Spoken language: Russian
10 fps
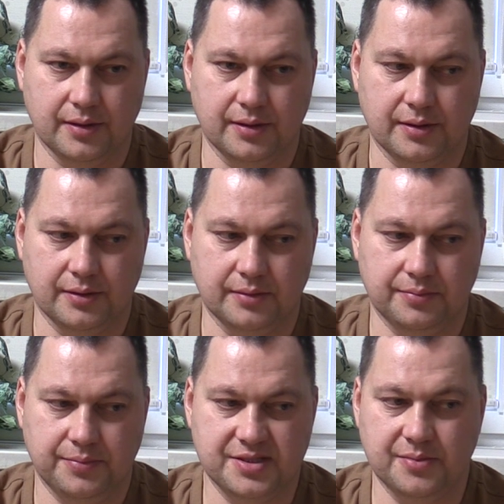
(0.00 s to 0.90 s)
А,
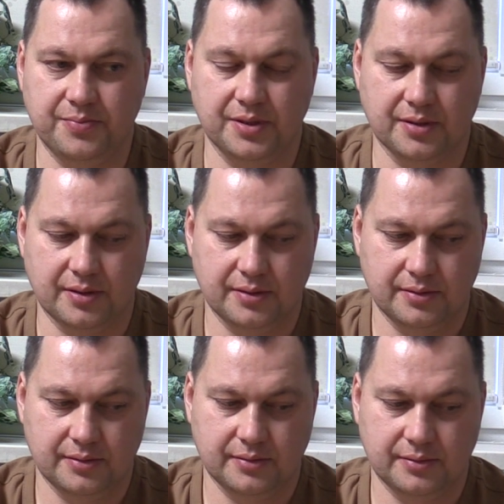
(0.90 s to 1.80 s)

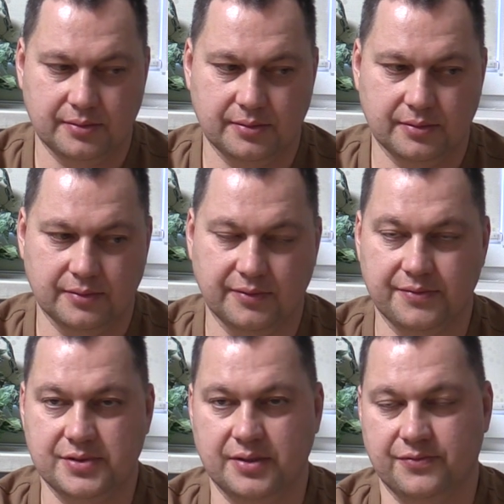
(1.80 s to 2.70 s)
постепенно
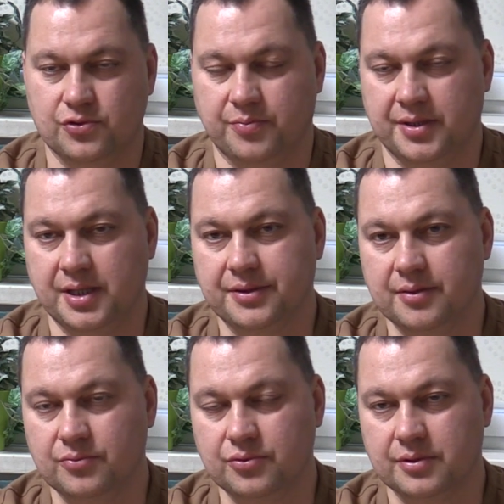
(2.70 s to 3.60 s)
вам всем все
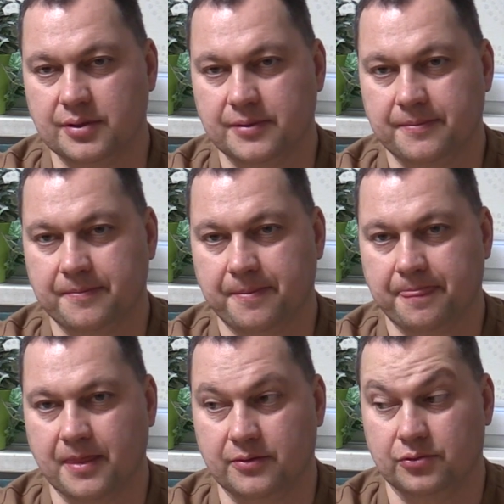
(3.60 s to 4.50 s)
понятно будет.
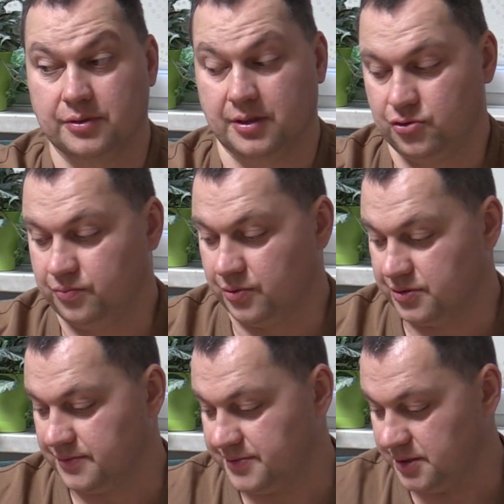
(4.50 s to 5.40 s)
Вот, и хочу
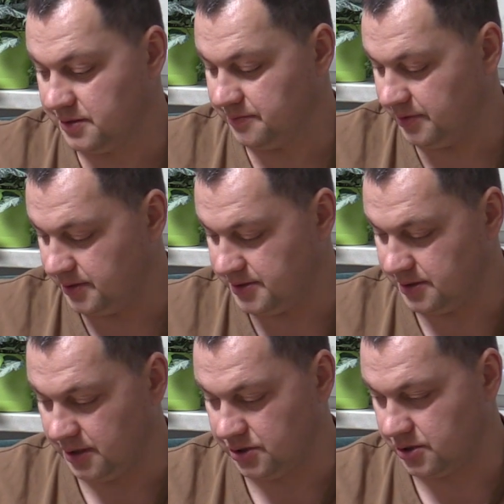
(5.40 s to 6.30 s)
просто всех
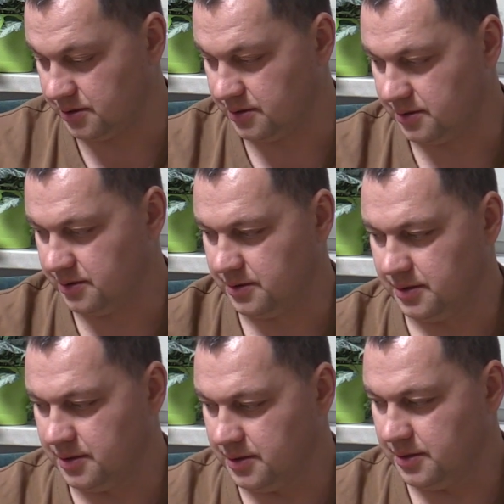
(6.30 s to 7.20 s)
предостеречь
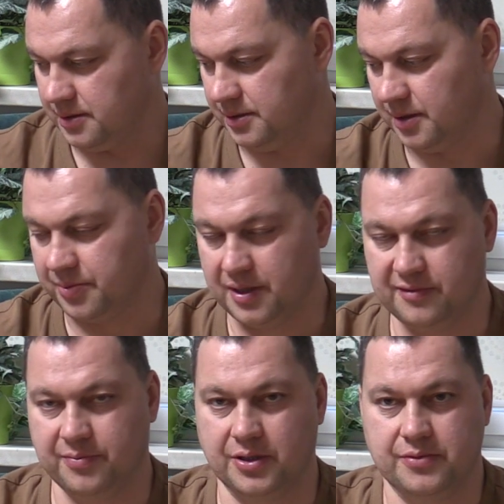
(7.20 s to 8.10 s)
и
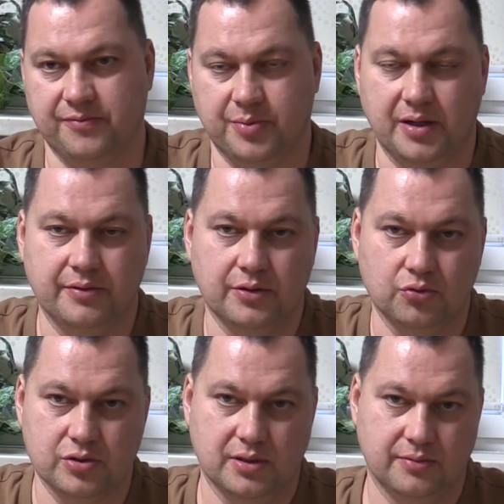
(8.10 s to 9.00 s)
направить в, в
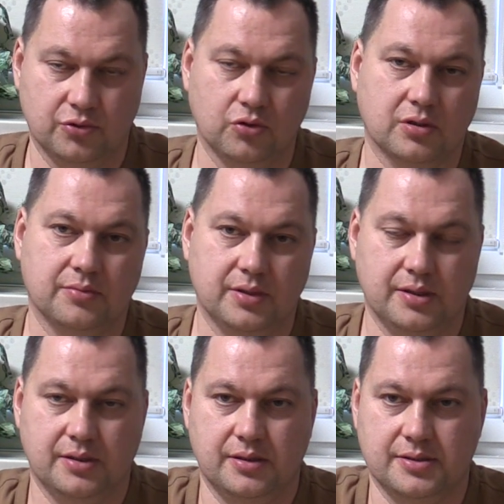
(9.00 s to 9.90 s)
правильное русло. Долго
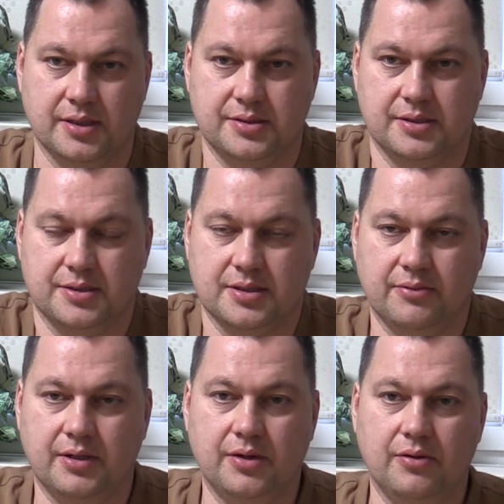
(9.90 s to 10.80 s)
мы с Настей
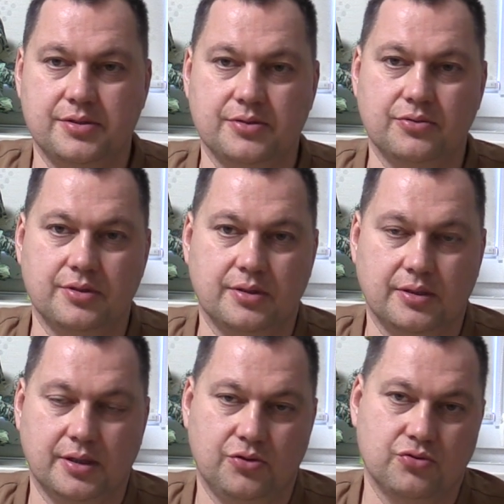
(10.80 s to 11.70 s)
разговаривали
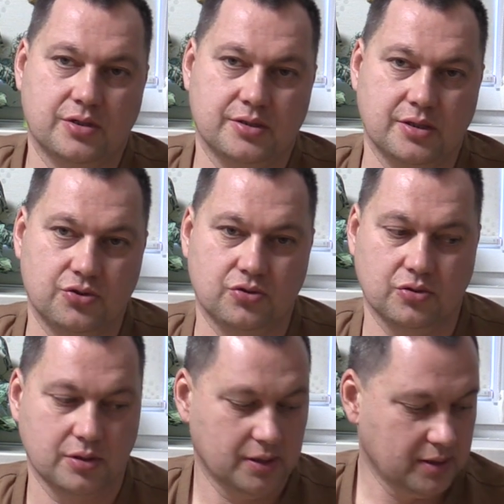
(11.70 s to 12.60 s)
сегодня, и хочу сказать,
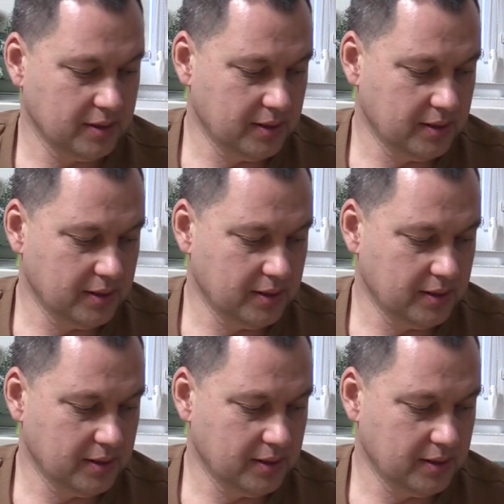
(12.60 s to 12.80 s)
что